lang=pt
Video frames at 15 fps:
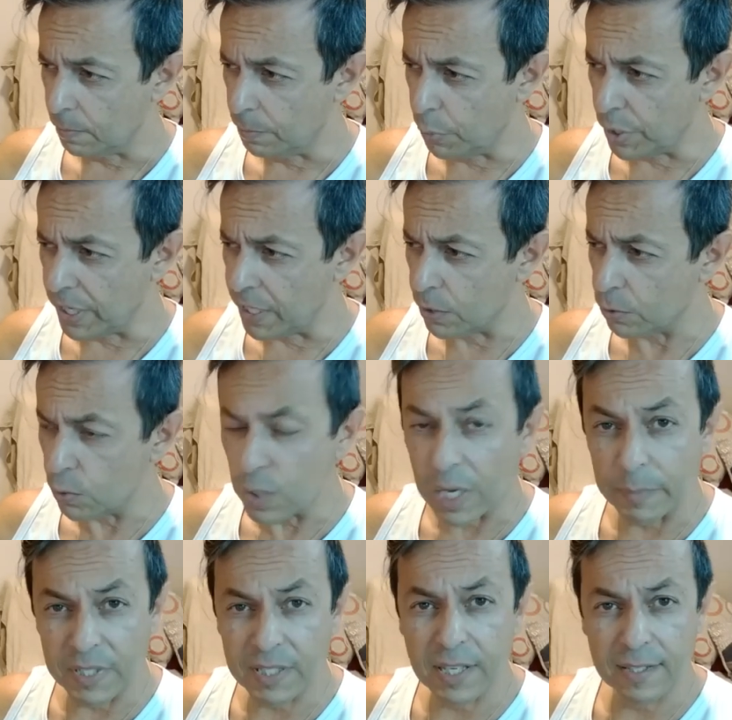Porém, eu nunca
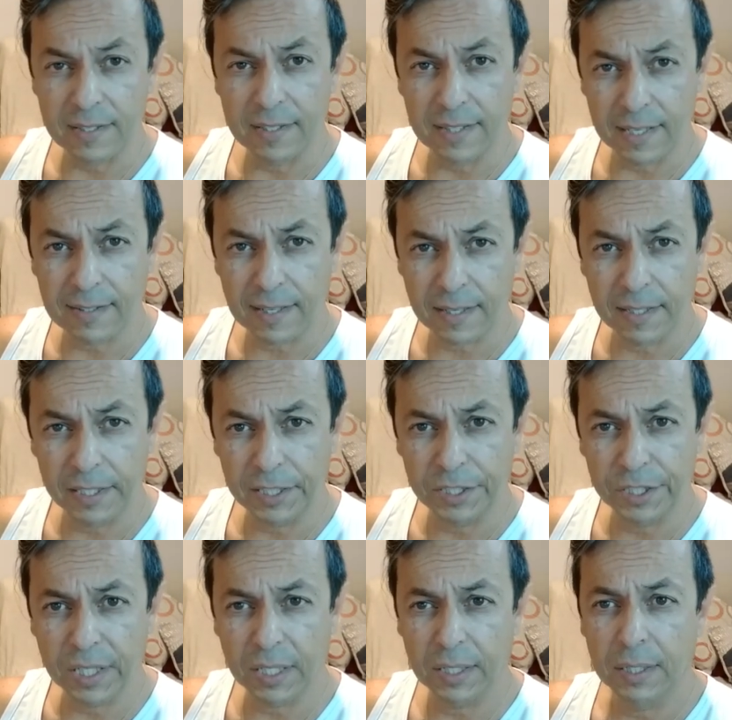me esqueci dessa
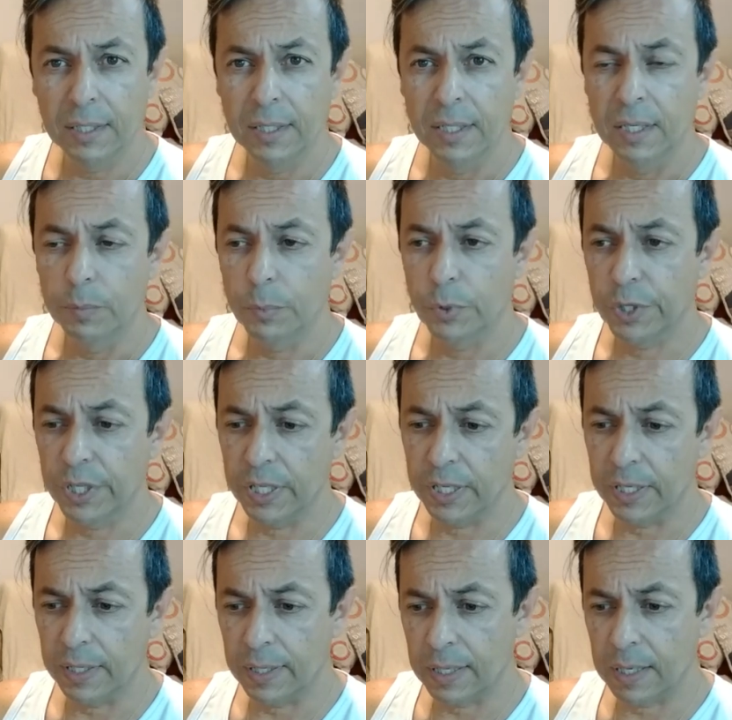crítica,
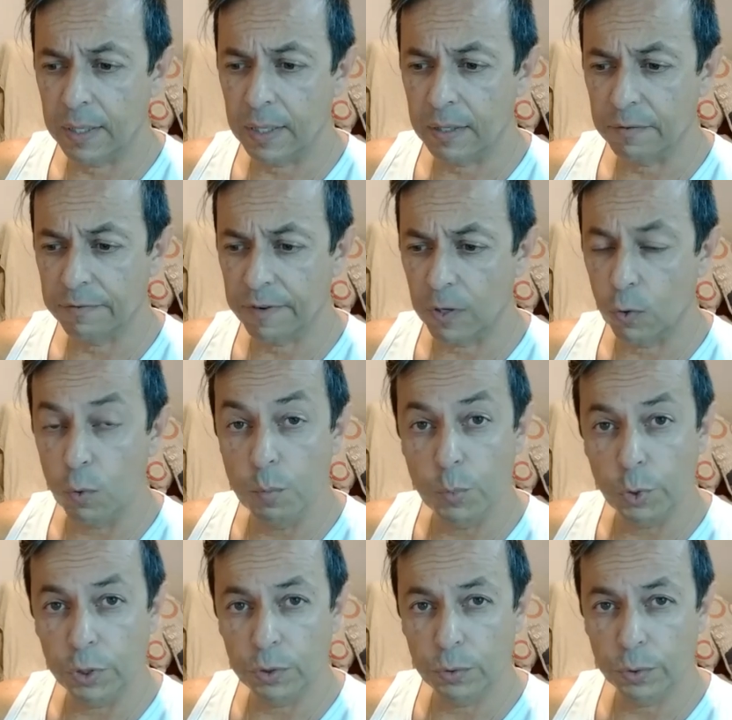porque ela falou
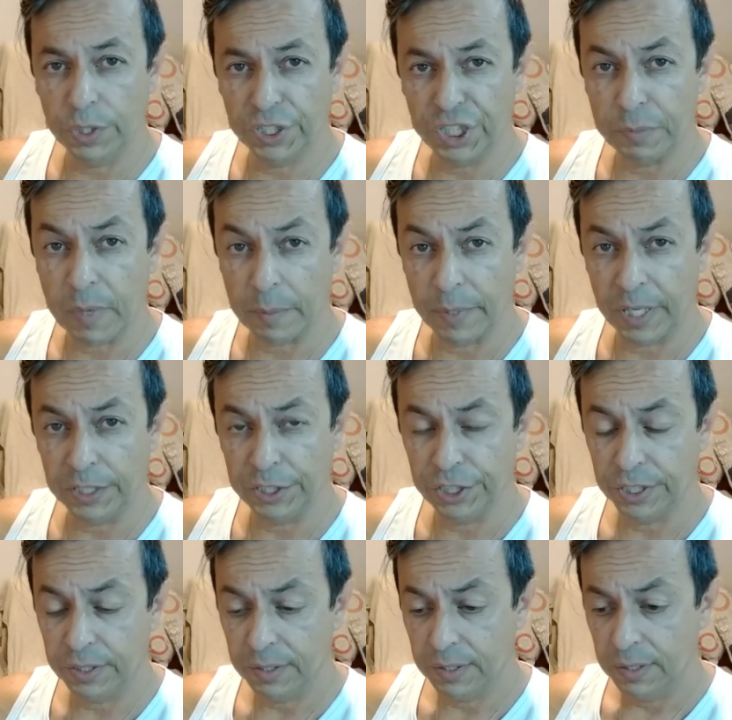muito
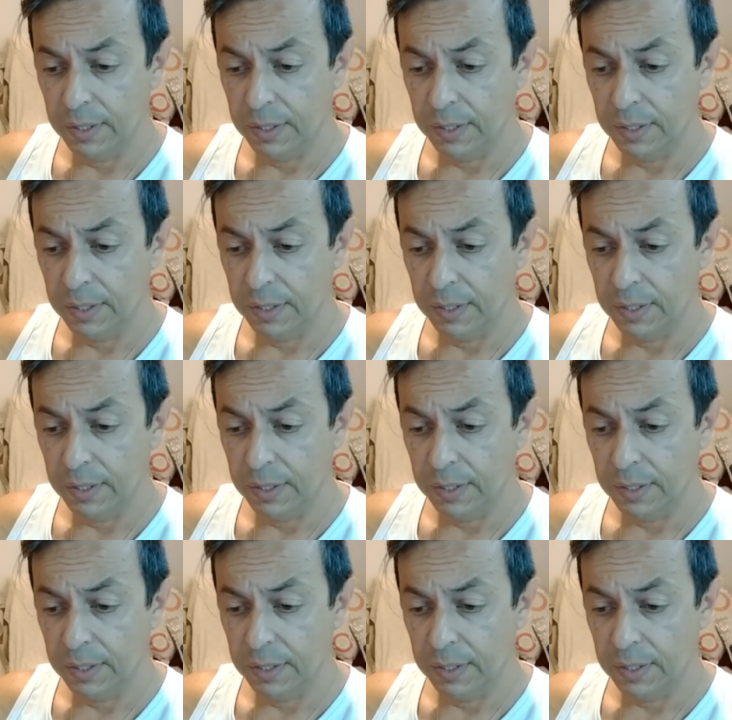intimamente,